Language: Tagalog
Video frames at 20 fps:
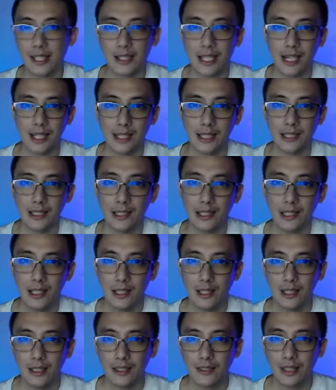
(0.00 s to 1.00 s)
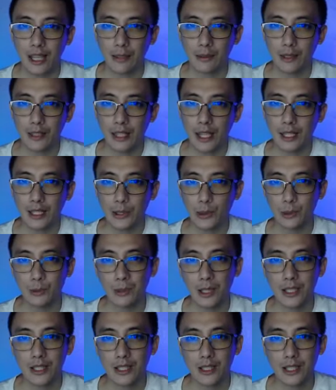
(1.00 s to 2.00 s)
dahil that will take too
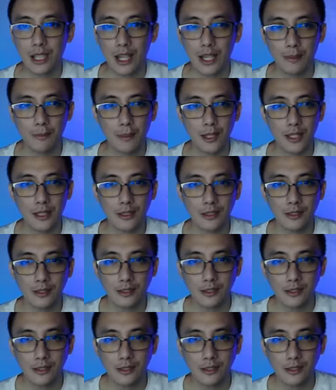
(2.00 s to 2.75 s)
much time and